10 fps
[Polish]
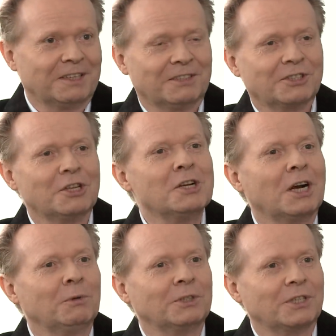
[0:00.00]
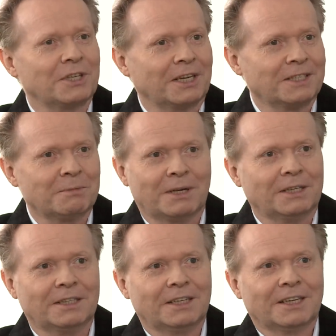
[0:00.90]
Więc kilka ujęć jest razem,
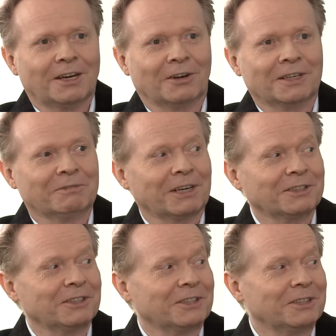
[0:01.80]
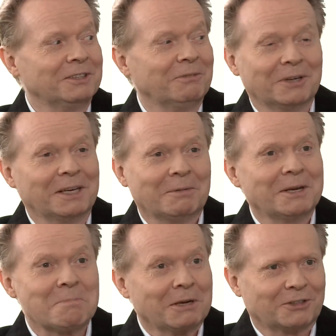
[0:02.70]
ale ona wyraźnie siedzi i w ogóle na mnie
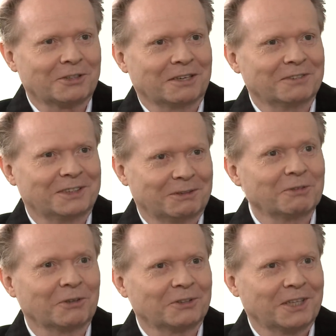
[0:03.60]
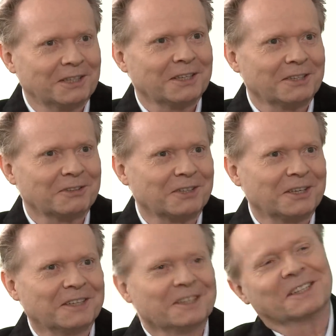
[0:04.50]
nie patrzy nawet i odwrotnie też.
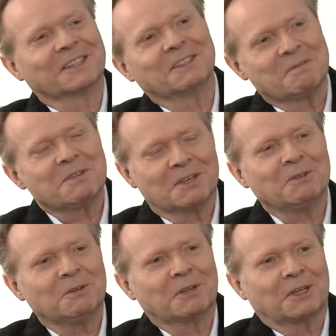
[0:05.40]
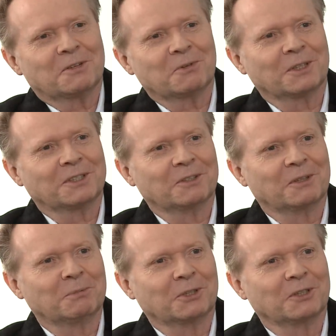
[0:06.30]
Także są, są takie sytuacje,
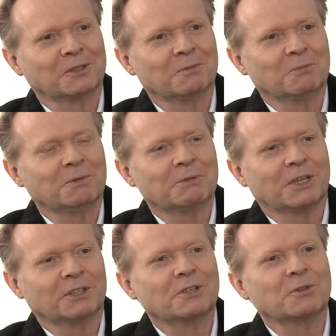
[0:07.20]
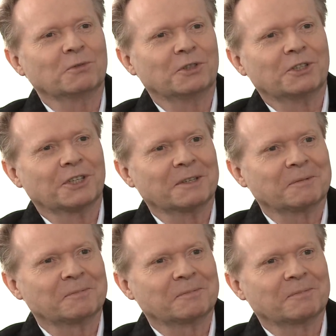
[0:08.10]
które przechodzą, myślę, że z snu w życie.
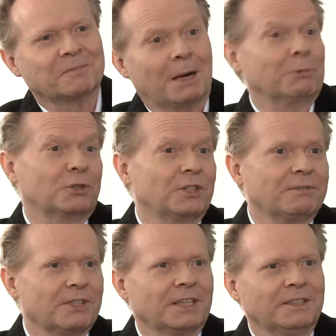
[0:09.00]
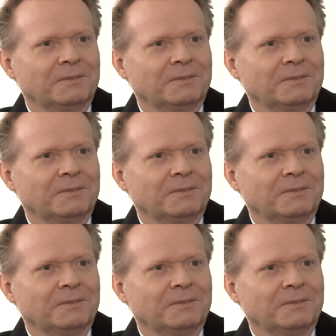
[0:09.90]
Albo z życia w sen.